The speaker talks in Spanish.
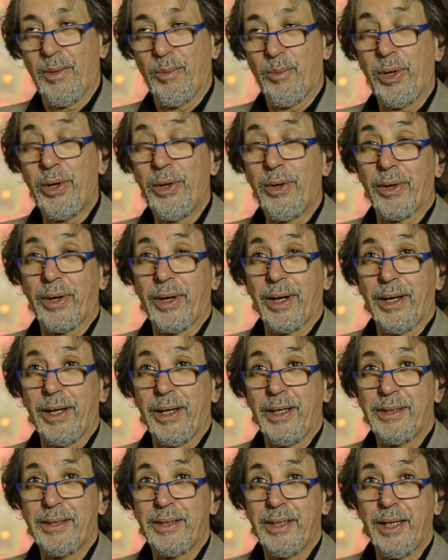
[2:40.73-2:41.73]
Bueno,
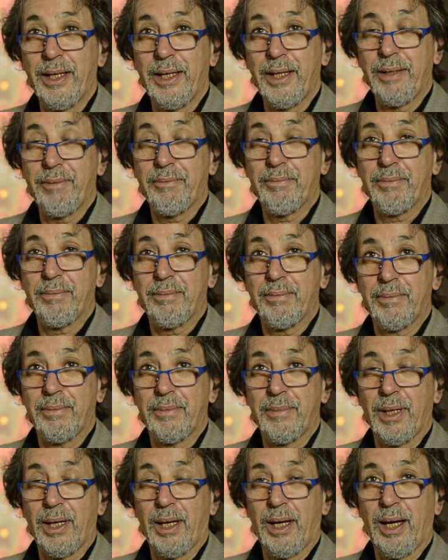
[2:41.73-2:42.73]
regresé
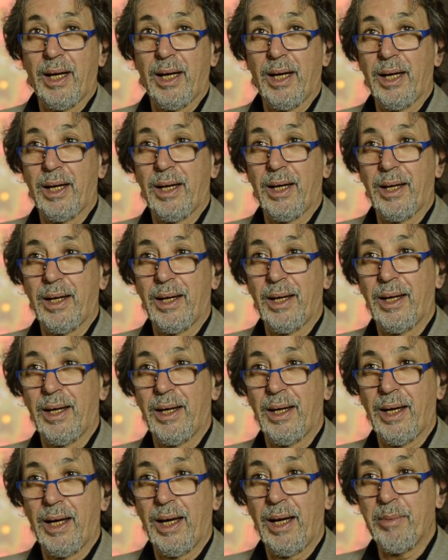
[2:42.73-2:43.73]
a,
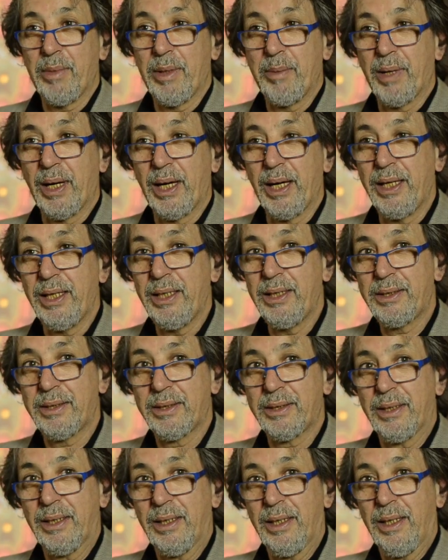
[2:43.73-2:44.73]
mi país
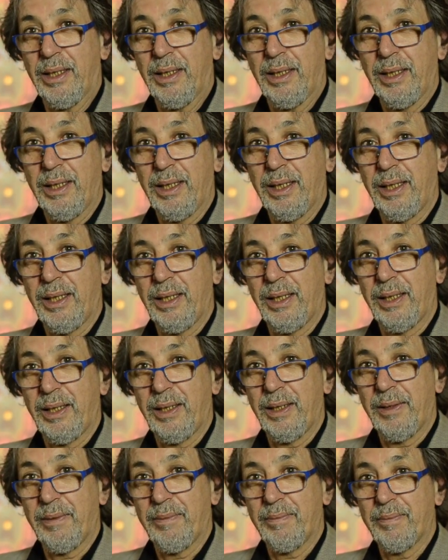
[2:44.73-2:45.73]

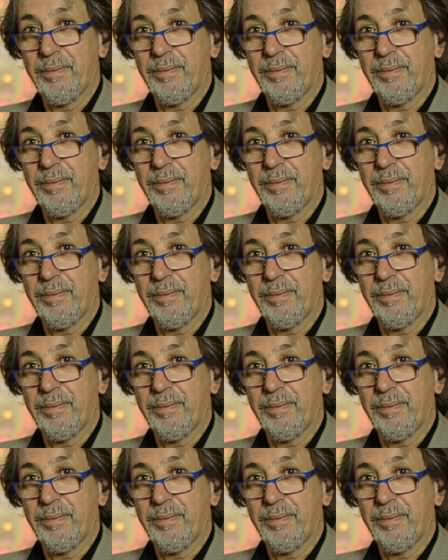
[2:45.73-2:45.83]
eh,